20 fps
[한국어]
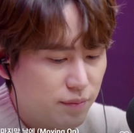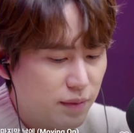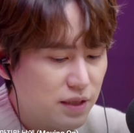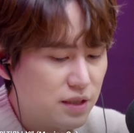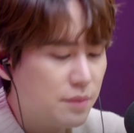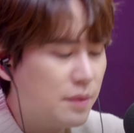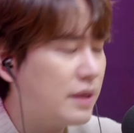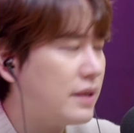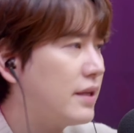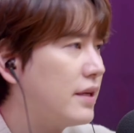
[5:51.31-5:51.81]

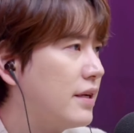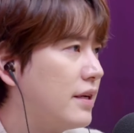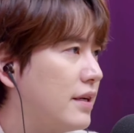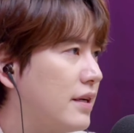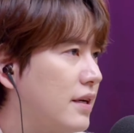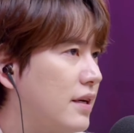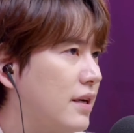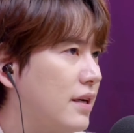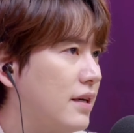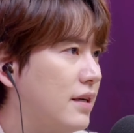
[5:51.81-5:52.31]
마지막
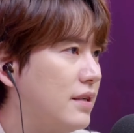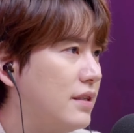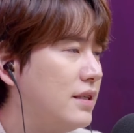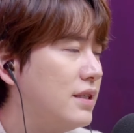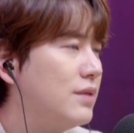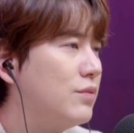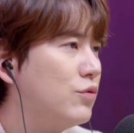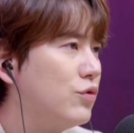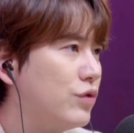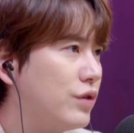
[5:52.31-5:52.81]
날에가
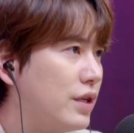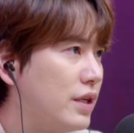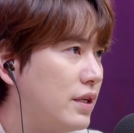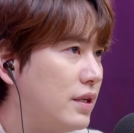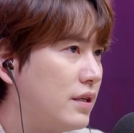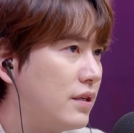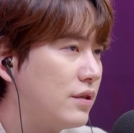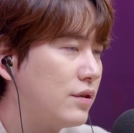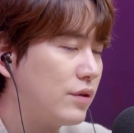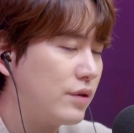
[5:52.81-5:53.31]

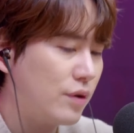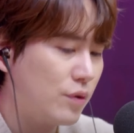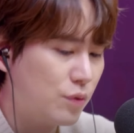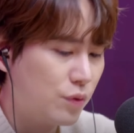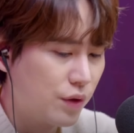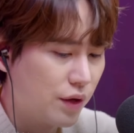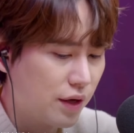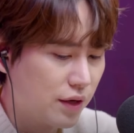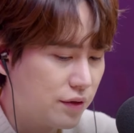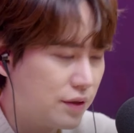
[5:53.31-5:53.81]
26일 그저께
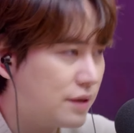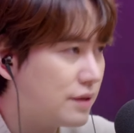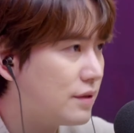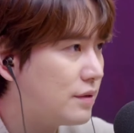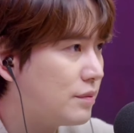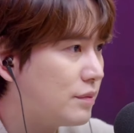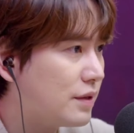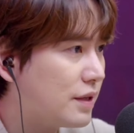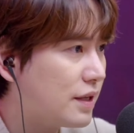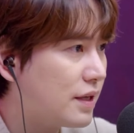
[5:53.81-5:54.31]
공개가
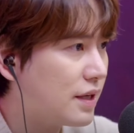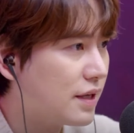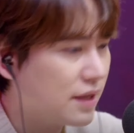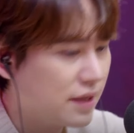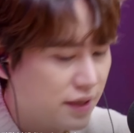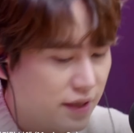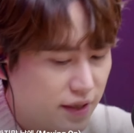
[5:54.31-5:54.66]
됐습니다.